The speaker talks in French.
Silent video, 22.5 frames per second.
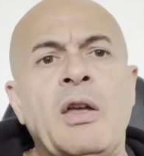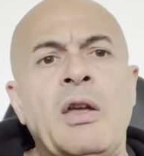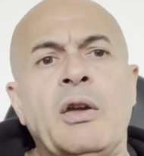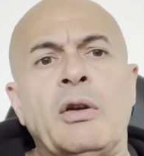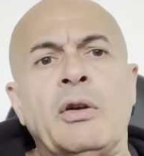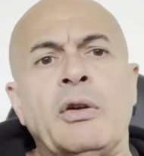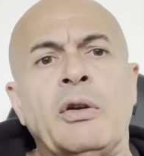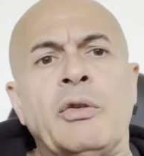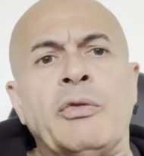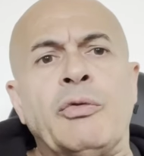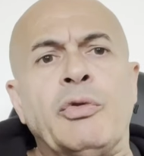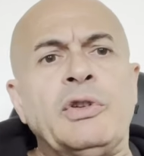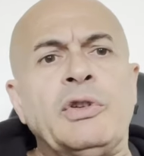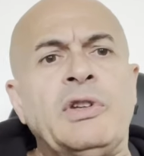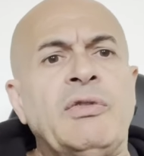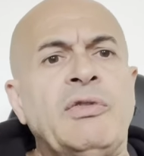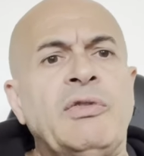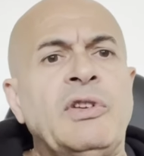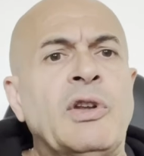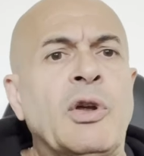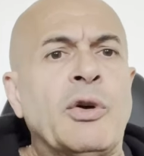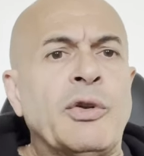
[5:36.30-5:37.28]
vos
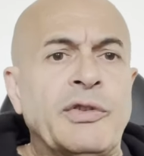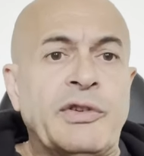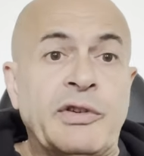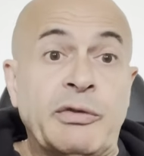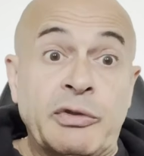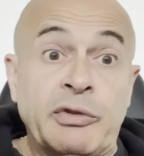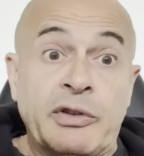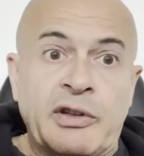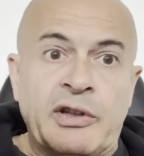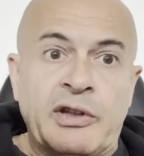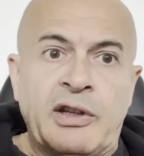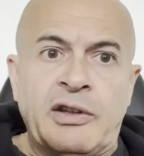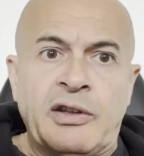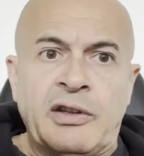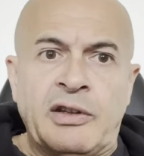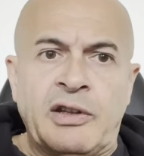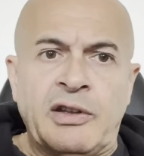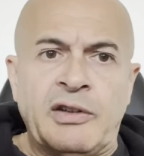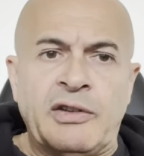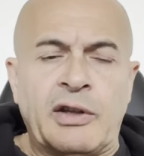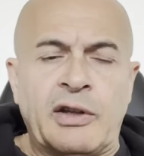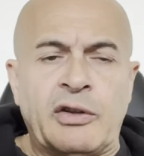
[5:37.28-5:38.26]
dividendes, si vous avez des,
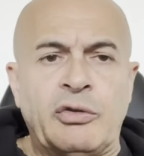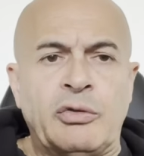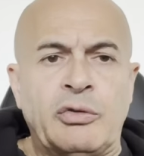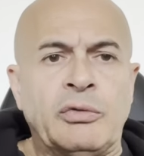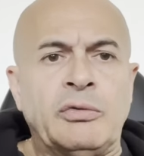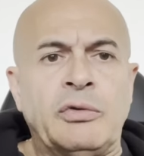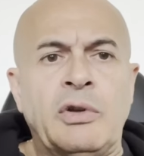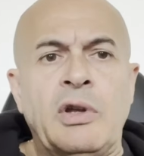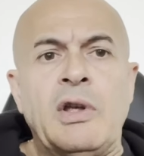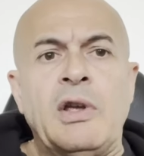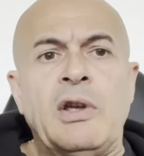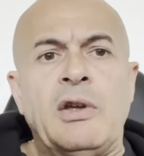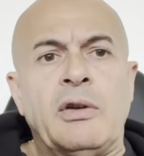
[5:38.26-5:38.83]
des actions,